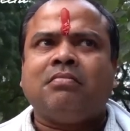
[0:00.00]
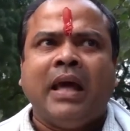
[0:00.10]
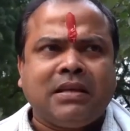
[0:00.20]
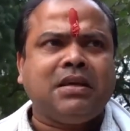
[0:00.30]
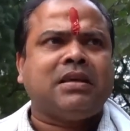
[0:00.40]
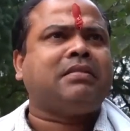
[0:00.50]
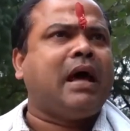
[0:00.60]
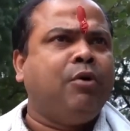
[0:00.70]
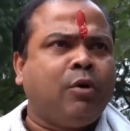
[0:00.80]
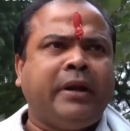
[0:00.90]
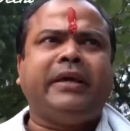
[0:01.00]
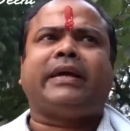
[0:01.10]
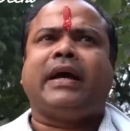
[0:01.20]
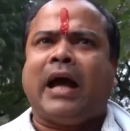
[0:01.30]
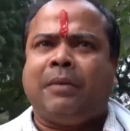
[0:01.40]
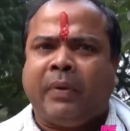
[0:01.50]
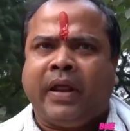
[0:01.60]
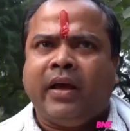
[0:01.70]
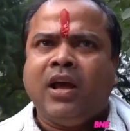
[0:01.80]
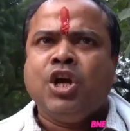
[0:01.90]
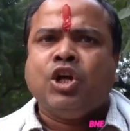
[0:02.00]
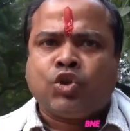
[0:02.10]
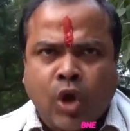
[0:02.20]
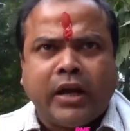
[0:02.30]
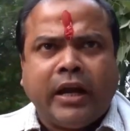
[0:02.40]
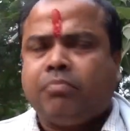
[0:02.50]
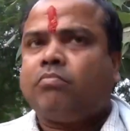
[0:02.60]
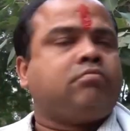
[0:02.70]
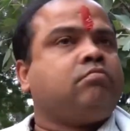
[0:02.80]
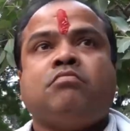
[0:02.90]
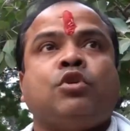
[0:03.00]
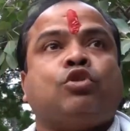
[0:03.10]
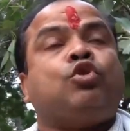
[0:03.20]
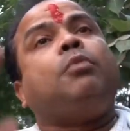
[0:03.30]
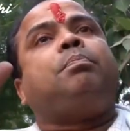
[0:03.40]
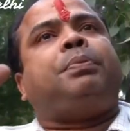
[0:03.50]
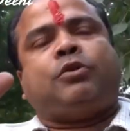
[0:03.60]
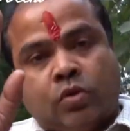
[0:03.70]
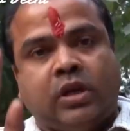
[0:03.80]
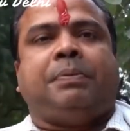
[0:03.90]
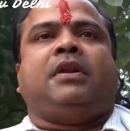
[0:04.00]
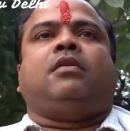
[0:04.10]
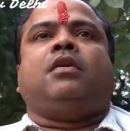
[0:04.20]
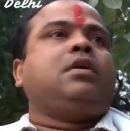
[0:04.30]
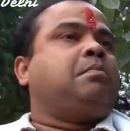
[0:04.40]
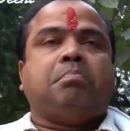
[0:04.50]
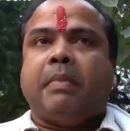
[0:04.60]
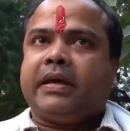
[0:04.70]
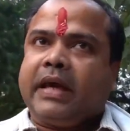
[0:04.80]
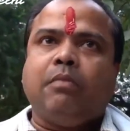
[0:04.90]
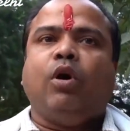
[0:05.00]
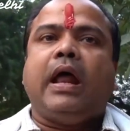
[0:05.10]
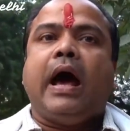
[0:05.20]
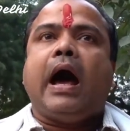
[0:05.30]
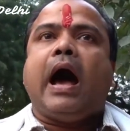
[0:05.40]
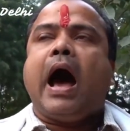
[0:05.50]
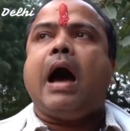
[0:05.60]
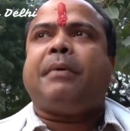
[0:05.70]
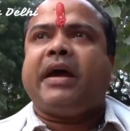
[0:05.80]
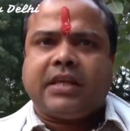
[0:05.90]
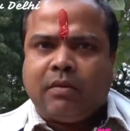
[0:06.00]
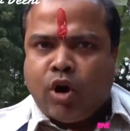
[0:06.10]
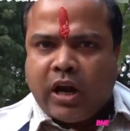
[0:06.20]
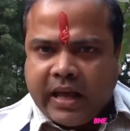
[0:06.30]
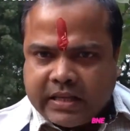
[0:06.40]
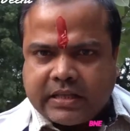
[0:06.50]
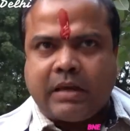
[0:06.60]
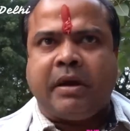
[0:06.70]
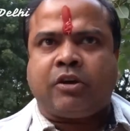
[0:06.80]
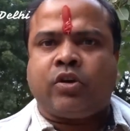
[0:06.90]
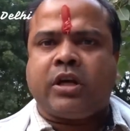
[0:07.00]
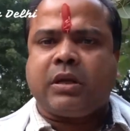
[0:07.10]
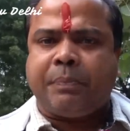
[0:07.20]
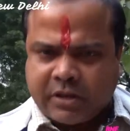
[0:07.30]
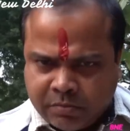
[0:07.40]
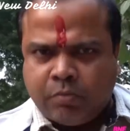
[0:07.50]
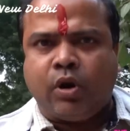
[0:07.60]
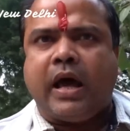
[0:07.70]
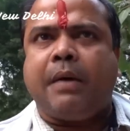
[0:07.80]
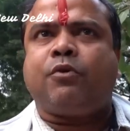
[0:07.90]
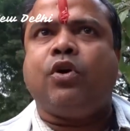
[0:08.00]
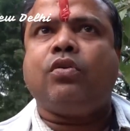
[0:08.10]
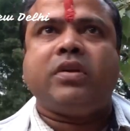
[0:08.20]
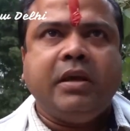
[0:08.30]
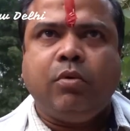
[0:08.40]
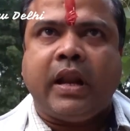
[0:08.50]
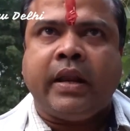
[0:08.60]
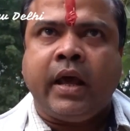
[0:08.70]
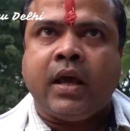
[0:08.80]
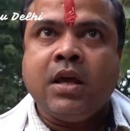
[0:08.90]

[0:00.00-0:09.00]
देश की जनता भुखमरी के कगार पर है तो जो कर, कर रही थी जो फिर सुनिए फिर मैं क्या तो बोला आप ऐसे बोल रहे जैसे मैं कांग्रेस के पक्ष में बोला आपको नहीं बोला ना